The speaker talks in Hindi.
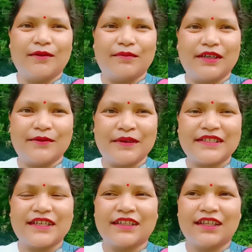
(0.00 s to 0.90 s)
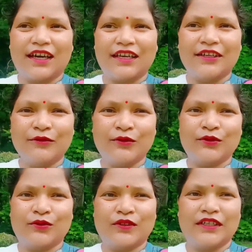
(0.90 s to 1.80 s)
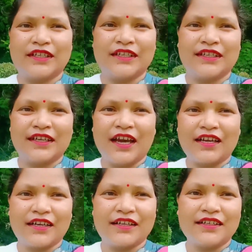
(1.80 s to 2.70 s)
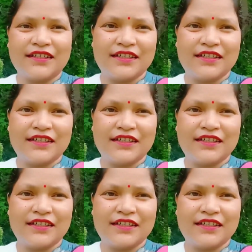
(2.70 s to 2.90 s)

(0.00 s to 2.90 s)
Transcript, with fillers: बट मैं संथाली हूँ लेकिन क्या करें